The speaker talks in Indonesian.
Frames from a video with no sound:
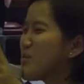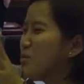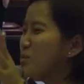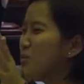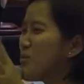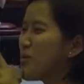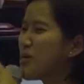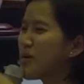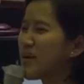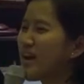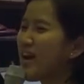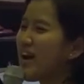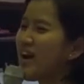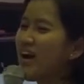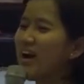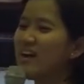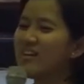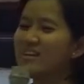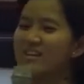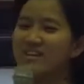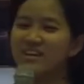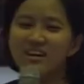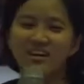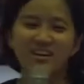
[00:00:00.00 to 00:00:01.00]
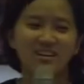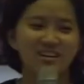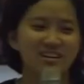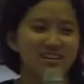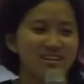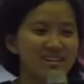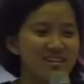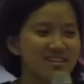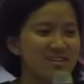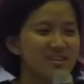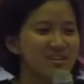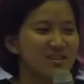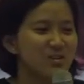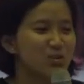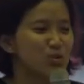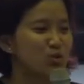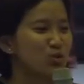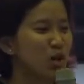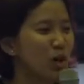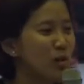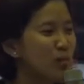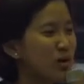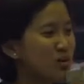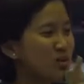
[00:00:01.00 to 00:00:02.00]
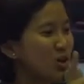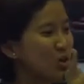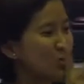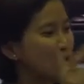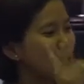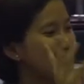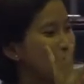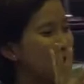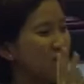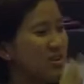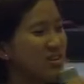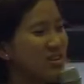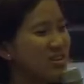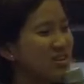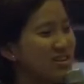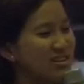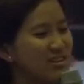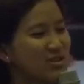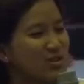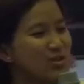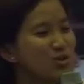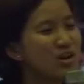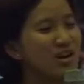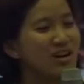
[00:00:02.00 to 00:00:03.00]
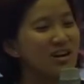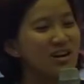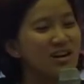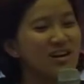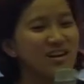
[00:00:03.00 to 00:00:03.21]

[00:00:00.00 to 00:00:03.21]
mau menang hadiah utama satu dua tiga gitu enggak.